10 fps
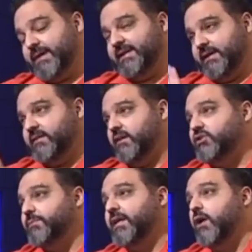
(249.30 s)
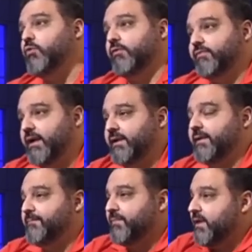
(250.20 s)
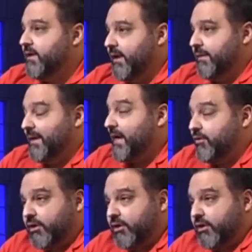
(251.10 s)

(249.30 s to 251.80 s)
بيناتنا شيء بخوف يعني يعني ما رح